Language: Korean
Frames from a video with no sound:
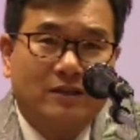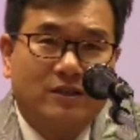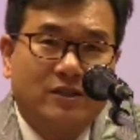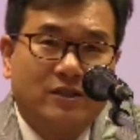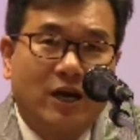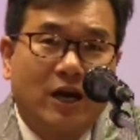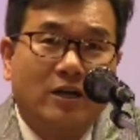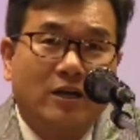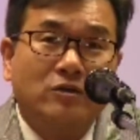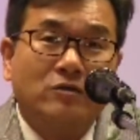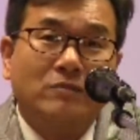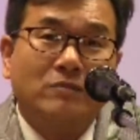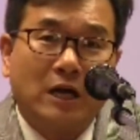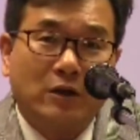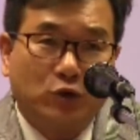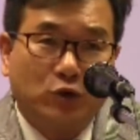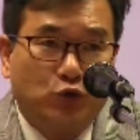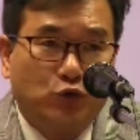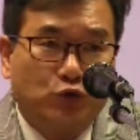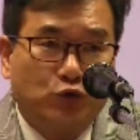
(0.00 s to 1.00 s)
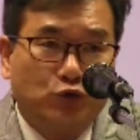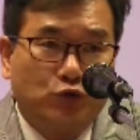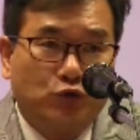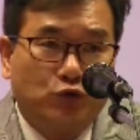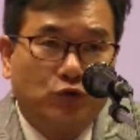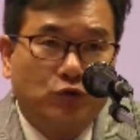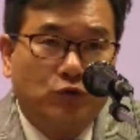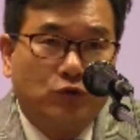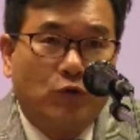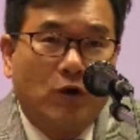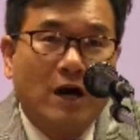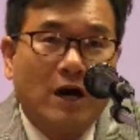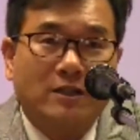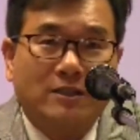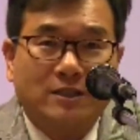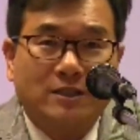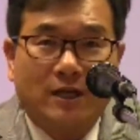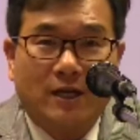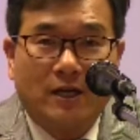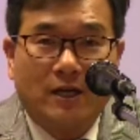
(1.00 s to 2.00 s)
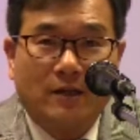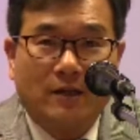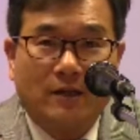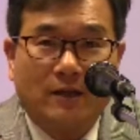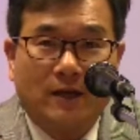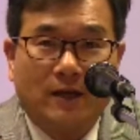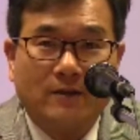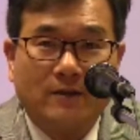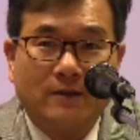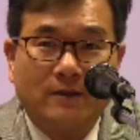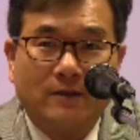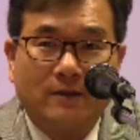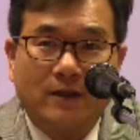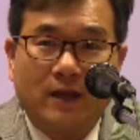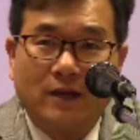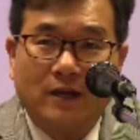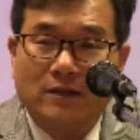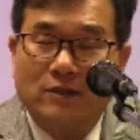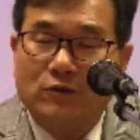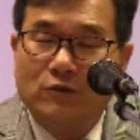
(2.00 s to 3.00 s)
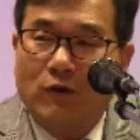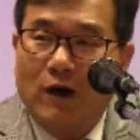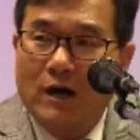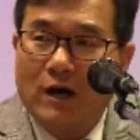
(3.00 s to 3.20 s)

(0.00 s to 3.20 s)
샤르마뉴 황제가 있는데 그때 그